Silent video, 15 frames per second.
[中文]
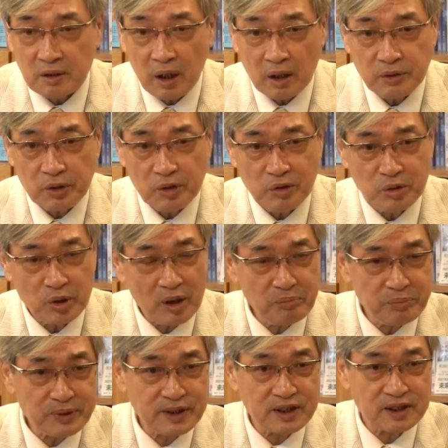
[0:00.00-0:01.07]
啊，军权
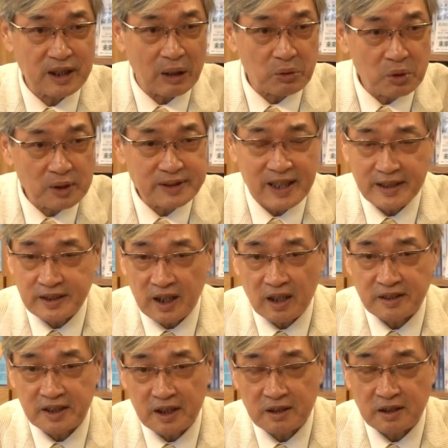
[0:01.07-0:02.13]
不是掌握在蒋
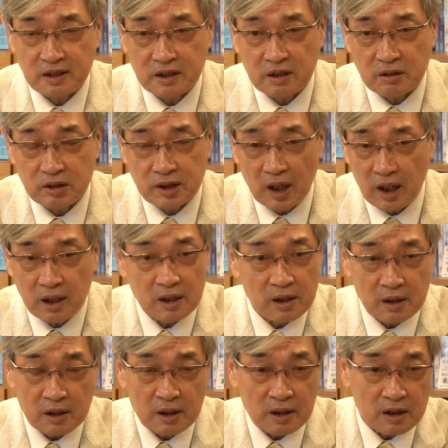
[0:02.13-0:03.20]
介石手上。
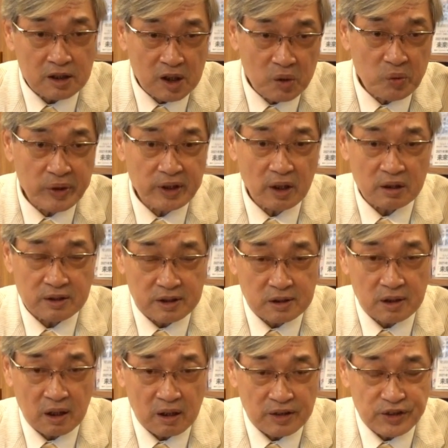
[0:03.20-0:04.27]
各位要知
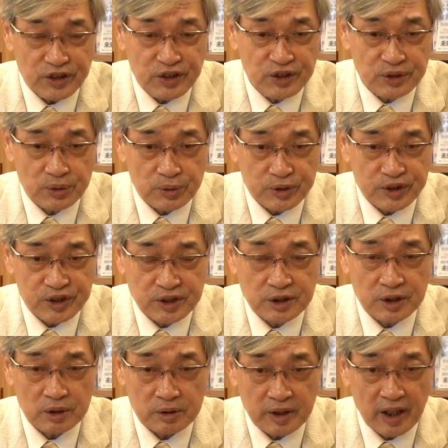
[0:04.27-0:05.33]
道，一九四
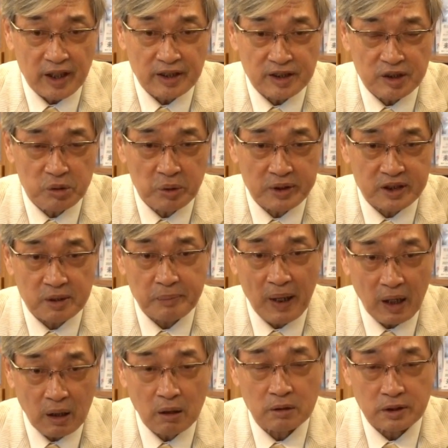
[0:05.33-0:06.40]
九年一月十八
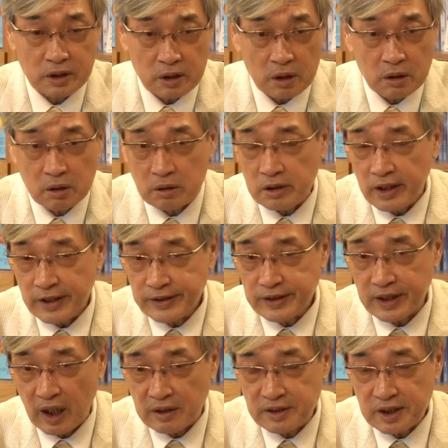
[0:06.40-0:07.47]
号以后，
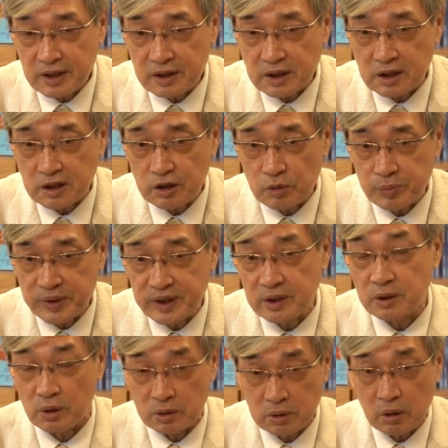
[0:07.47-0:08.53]
蒋介石就不是
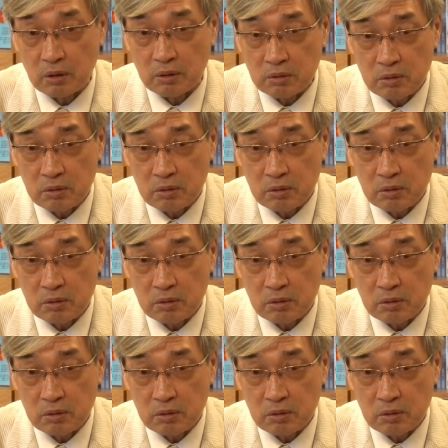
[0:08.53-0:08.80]
总统。